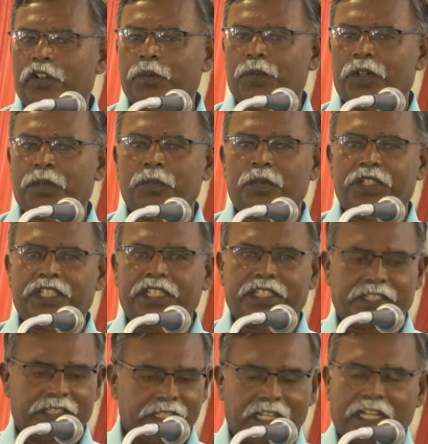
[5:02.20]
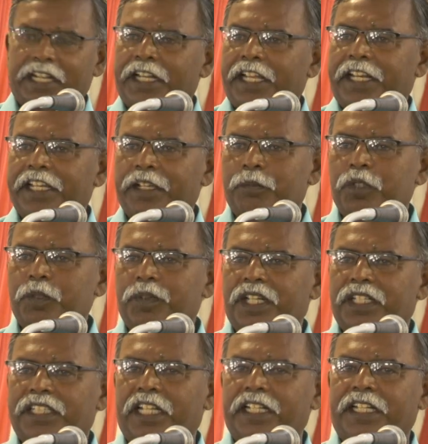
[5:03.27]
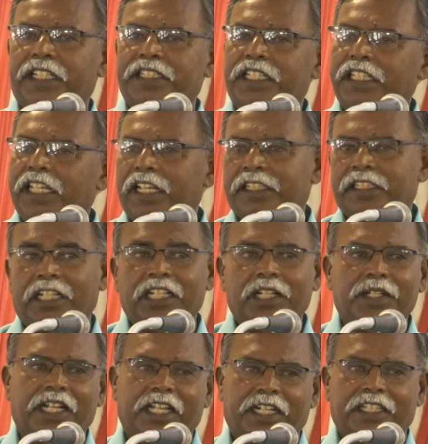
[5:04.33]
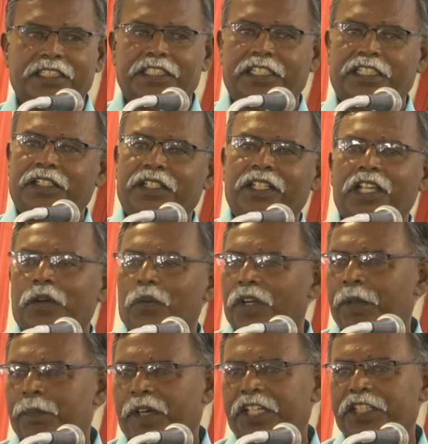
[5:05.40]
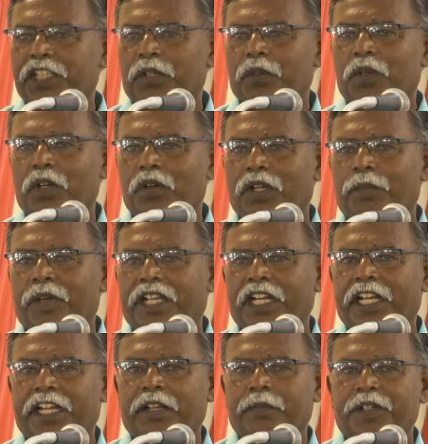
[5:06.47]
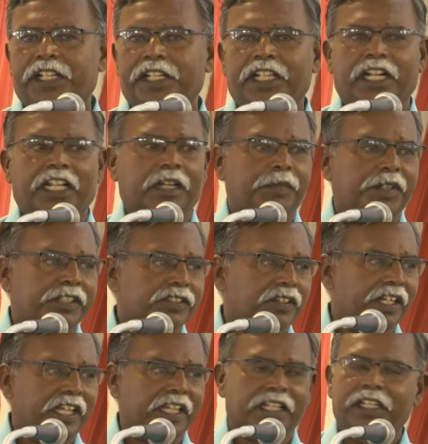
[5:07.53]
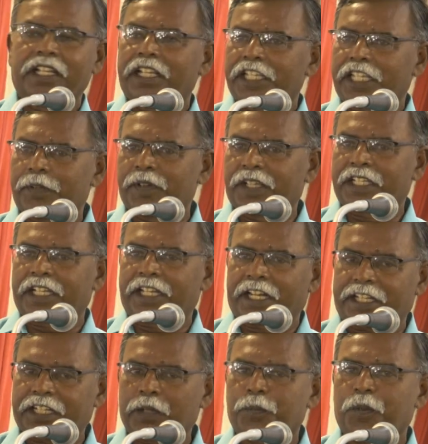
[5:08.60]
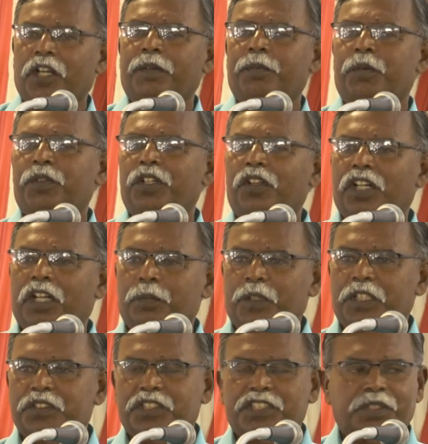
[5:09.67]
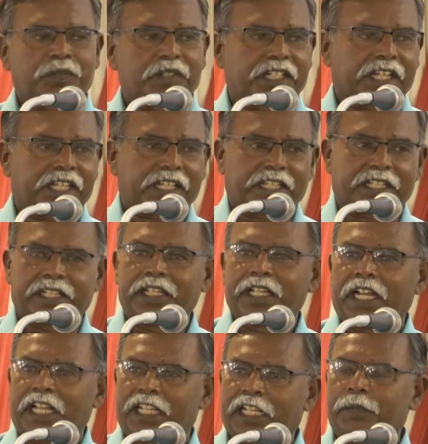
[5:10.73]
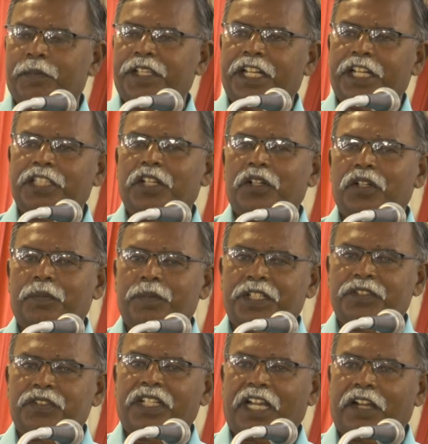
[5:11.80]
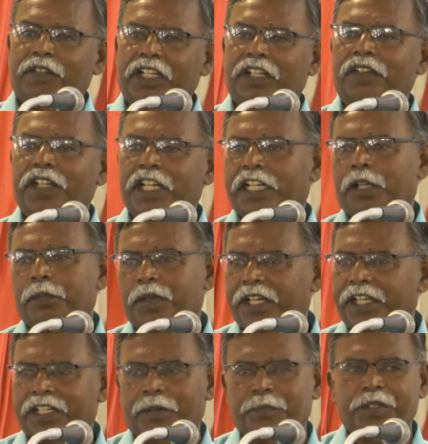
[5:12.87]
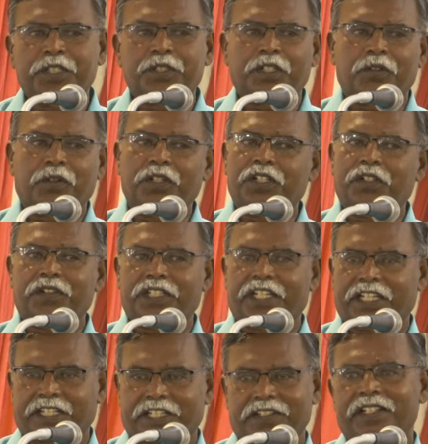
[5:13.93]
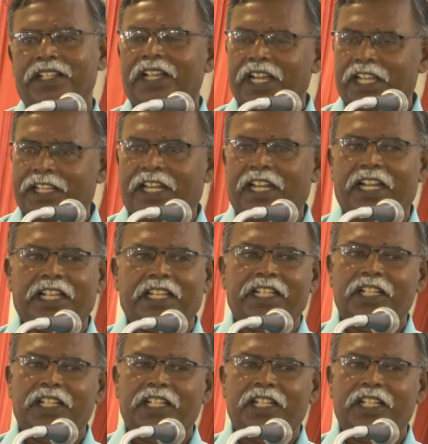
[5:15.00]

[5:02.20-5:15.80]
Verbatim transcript: ரோடு போடும்போது அங்கே நிறைய முதுமக்கள் தாலி கிடச்சிருக்கு அதில் தங்கங்கள்லாம் கிடச்சிருக்கு உடனே பக்கத்தில் ஊரில் உள்ள மக்கள்லாம் என்ன பண்ணியிருக்கிறாங்க அப்படின்னு சொன்னால் இனிமேல் இங்கே நிறைய பொருள் நம்ம முன்னோர்கள் புதைச்சி வச்சுட்டு போயிருக்காங்க அதை நம்ம எடுத்துடணும் அப்படின்னு சொல்லி அவங்கவங்க கடப்பாறையும் கம்மியும் கொண்டுட்டு வந்துட்டாங்க அதனால